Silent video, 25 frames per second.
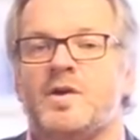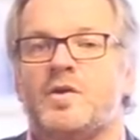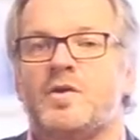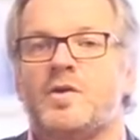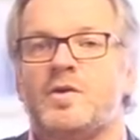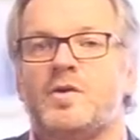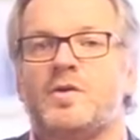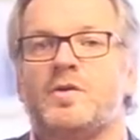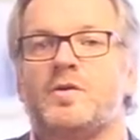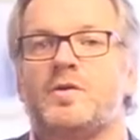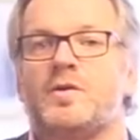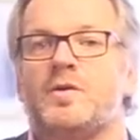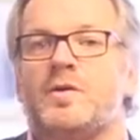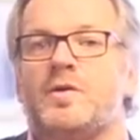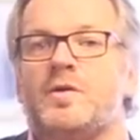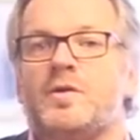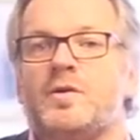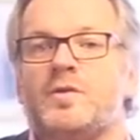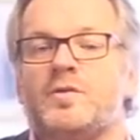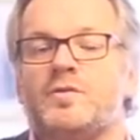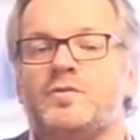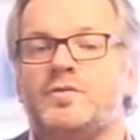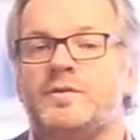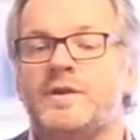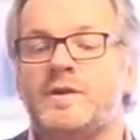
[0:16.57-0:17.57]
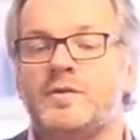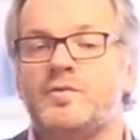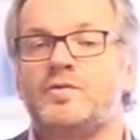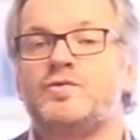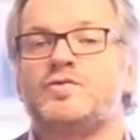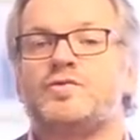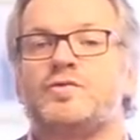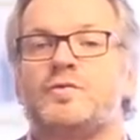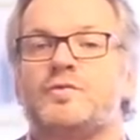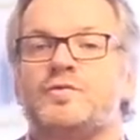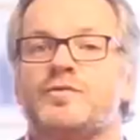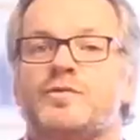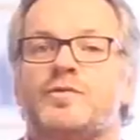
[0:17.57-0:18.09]
quand euh, tout d'un coup
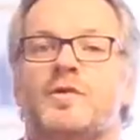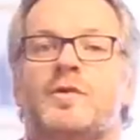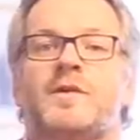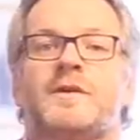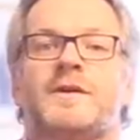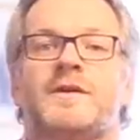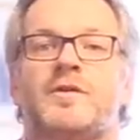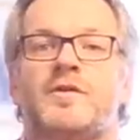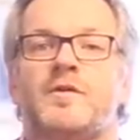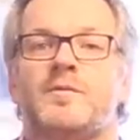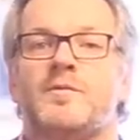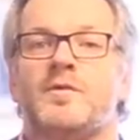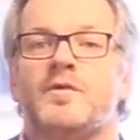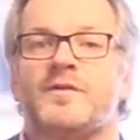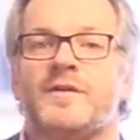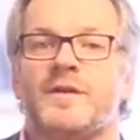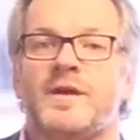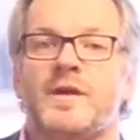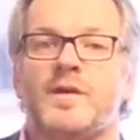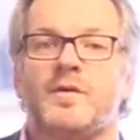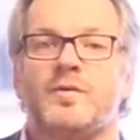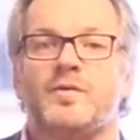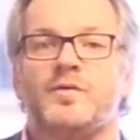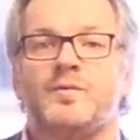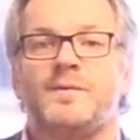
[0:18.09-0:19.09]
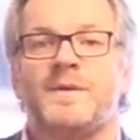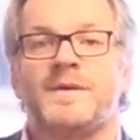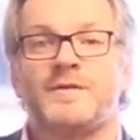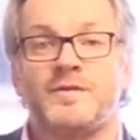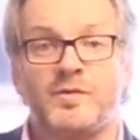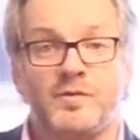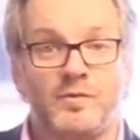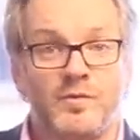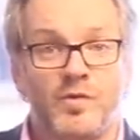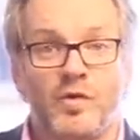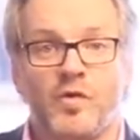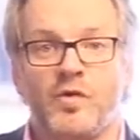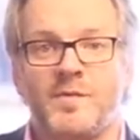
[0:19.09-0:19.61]
je tombe sur un des commentaires où une
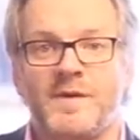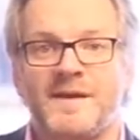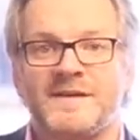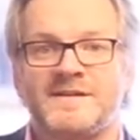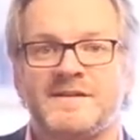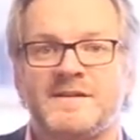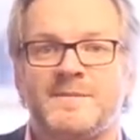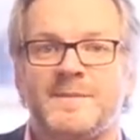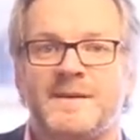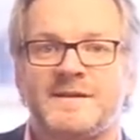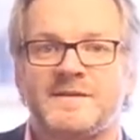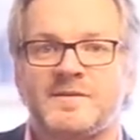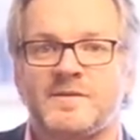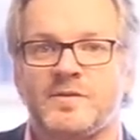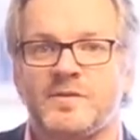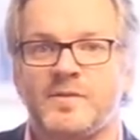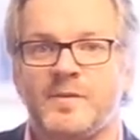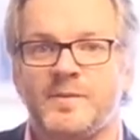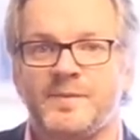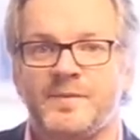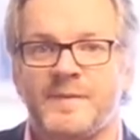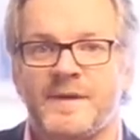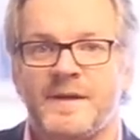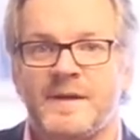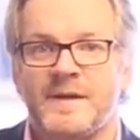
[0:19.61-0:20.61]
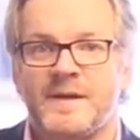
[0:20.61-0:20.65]
personne me remercie parce que